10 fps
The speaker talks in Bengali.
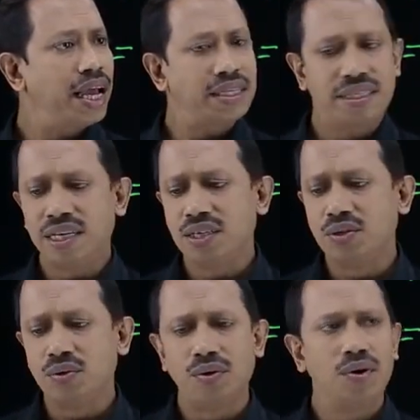এক্স
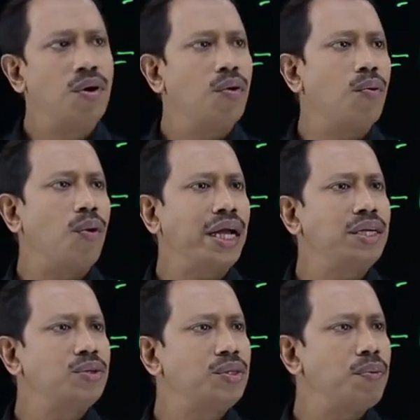ইন্টু ওয়াই
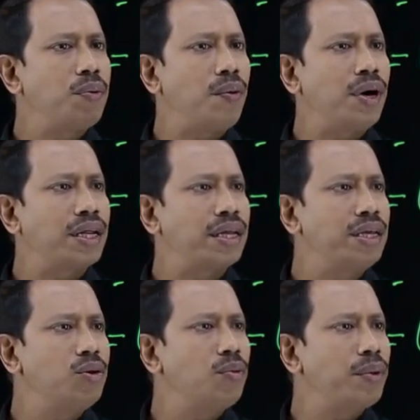টু দি পাওয়ার
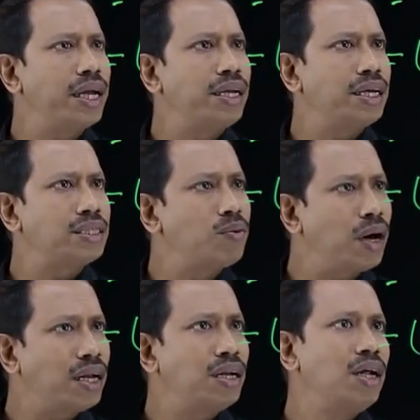কিউ মাইনাস
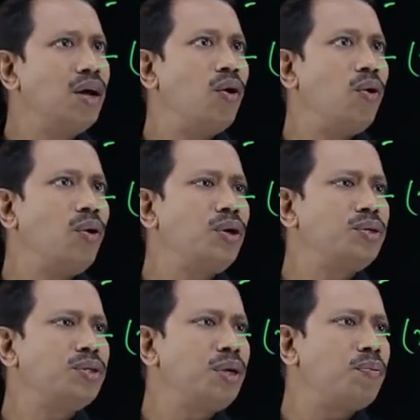ওয়ান হোল
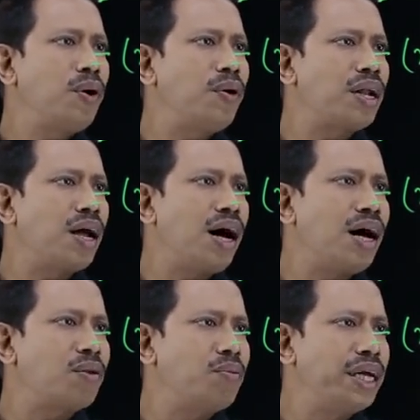টু দি পাওয়ার
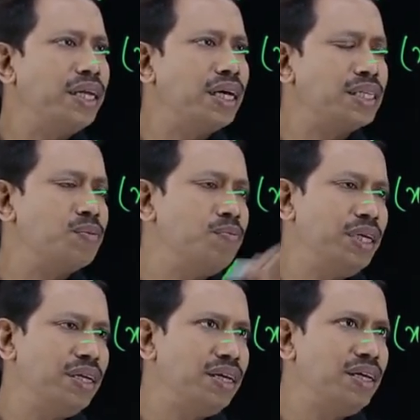আর মাইনাস
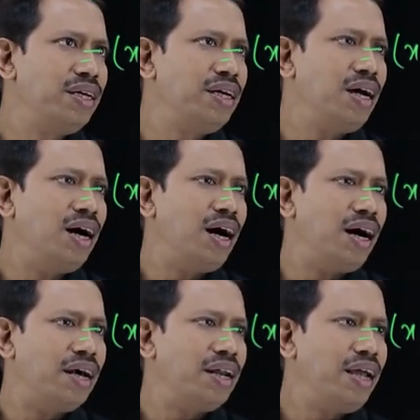বি
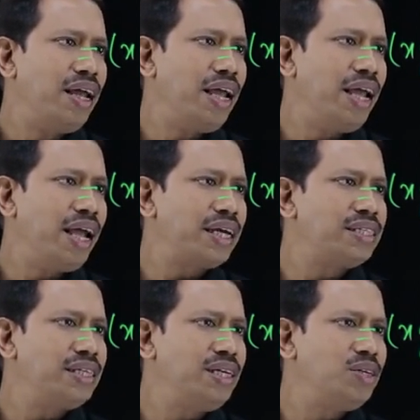আর
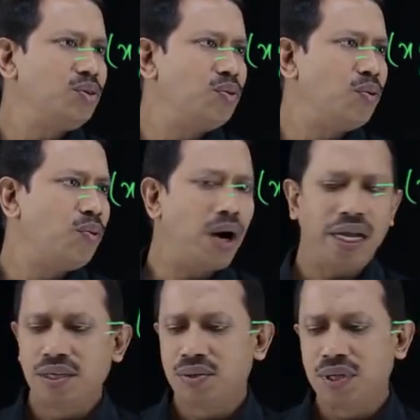x into
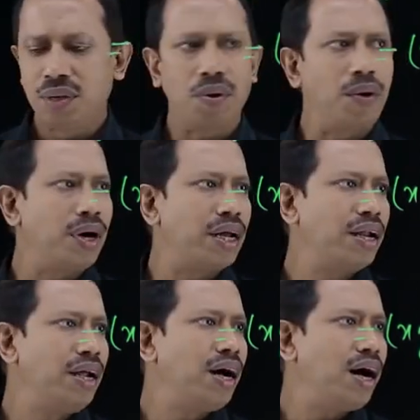y to the power
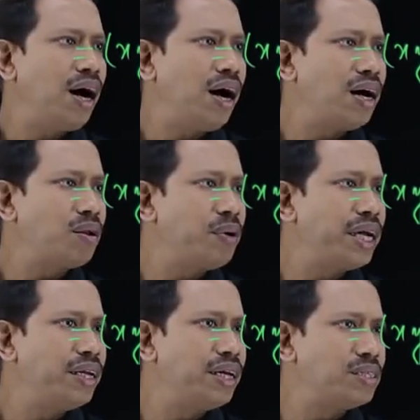r
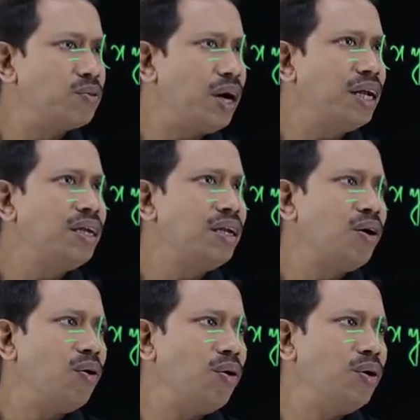minus 1
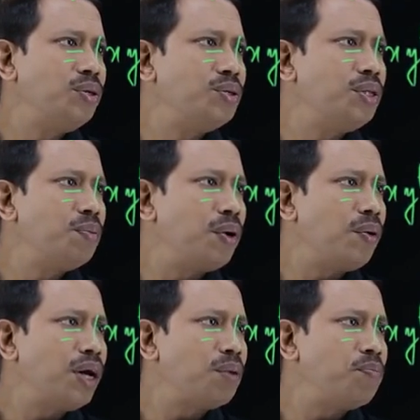হোল টু দি
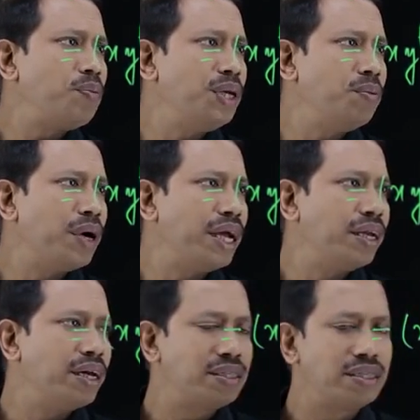পাওয়ার পি
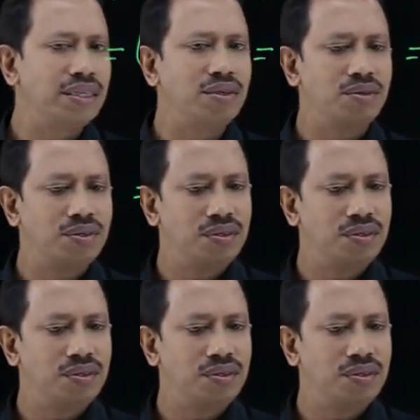মাইনাস কিউ